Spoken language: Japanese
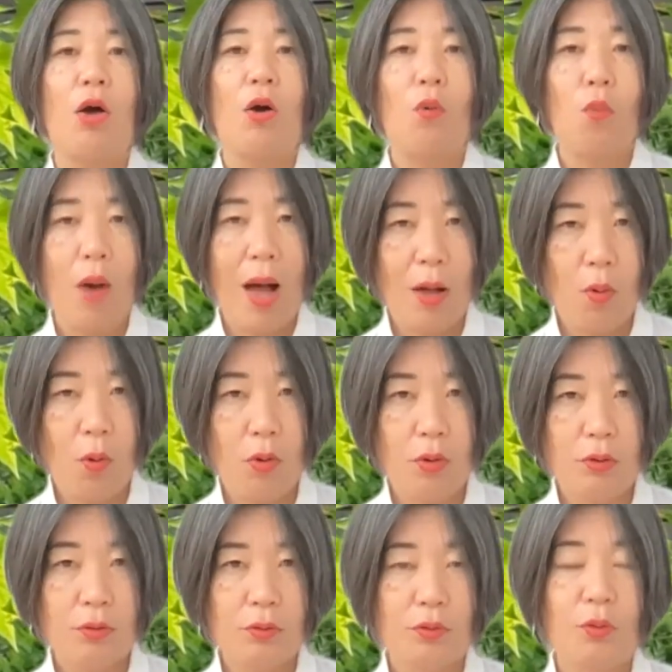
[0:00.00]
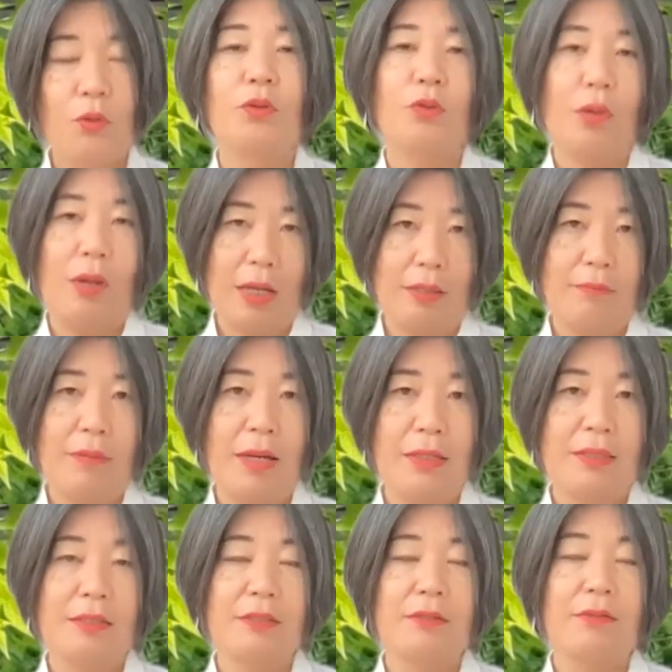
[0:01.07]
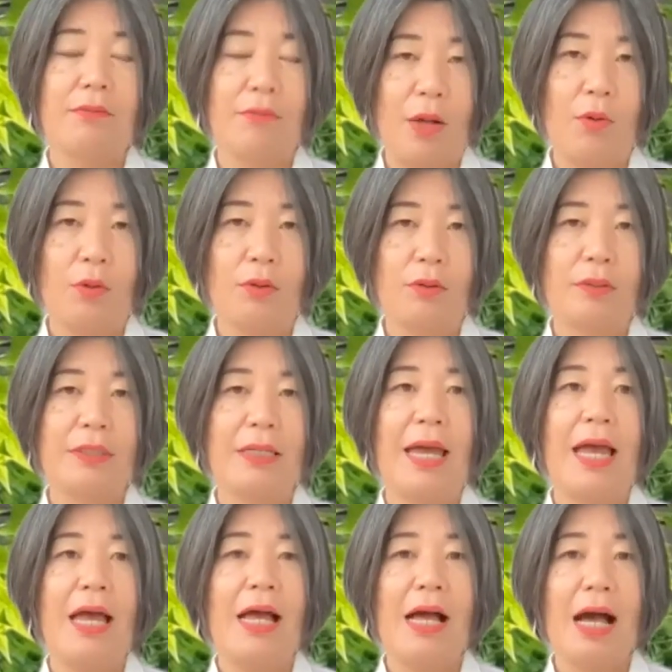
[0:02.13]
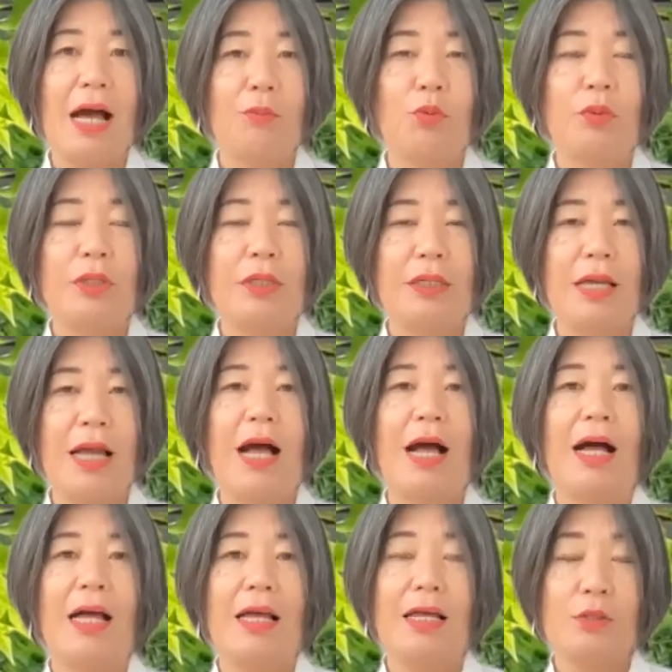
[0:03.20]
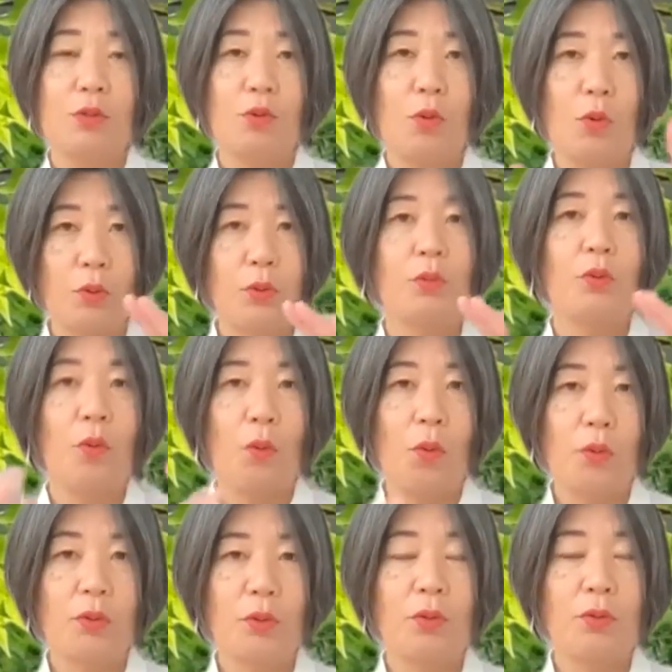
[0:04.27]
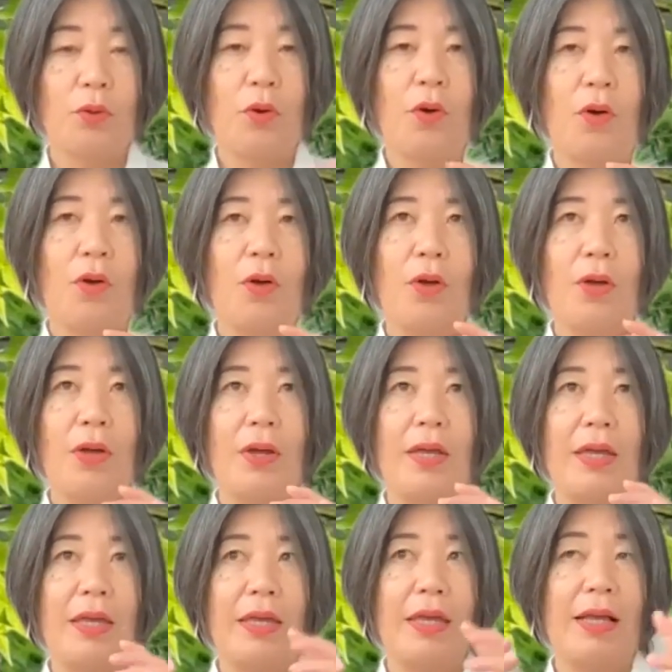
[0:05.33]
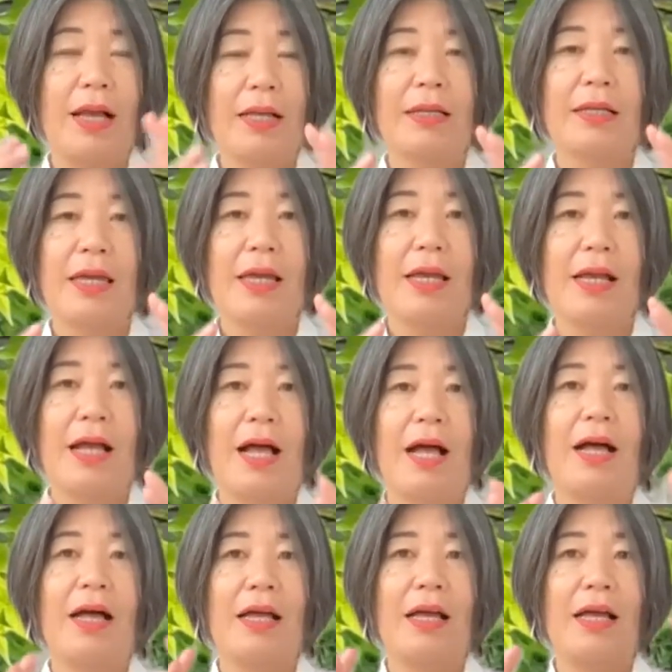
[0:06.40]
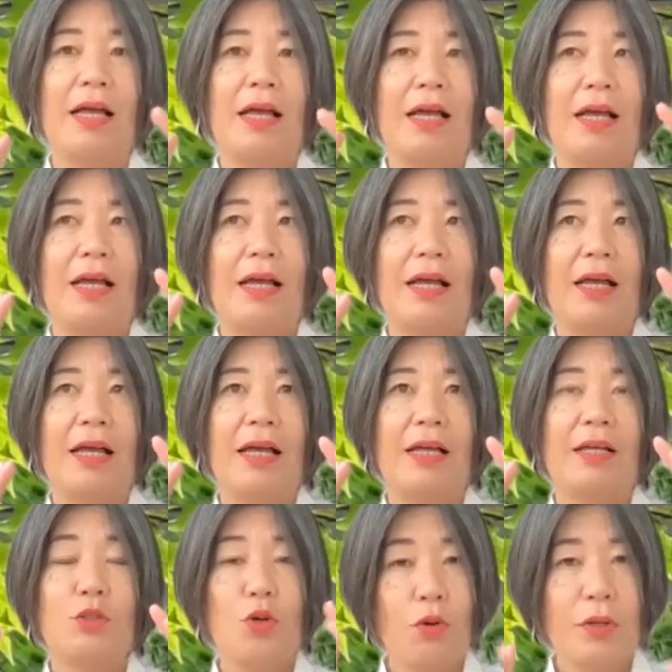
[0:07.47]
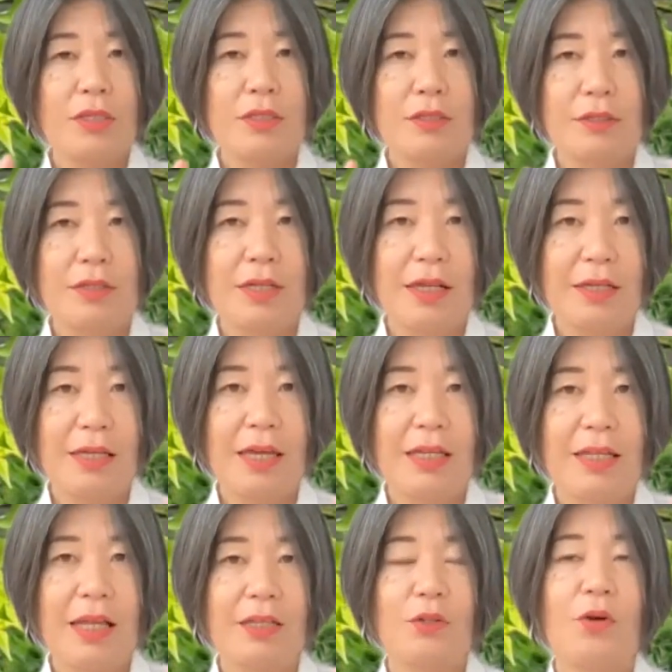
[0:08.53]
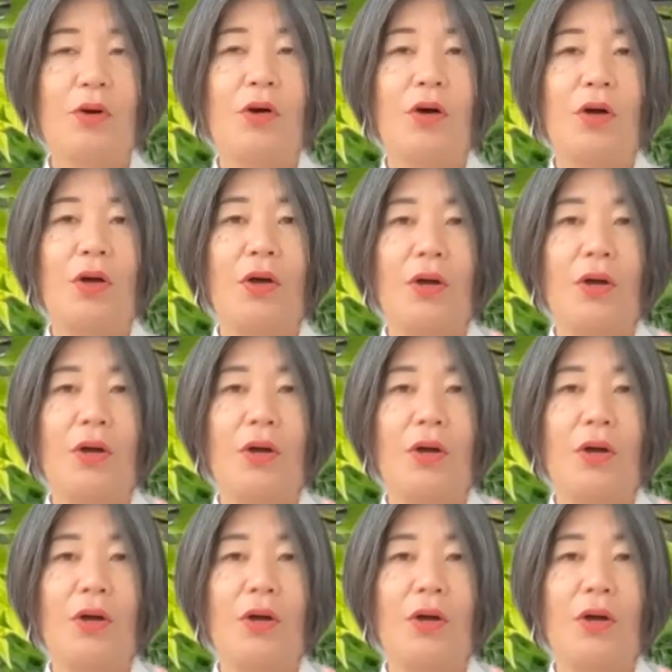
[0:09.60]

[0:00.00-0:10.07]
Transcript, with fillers: 和音というのがあります。和音。で、ハーモニーがその音と音の関係が調和する関係だと、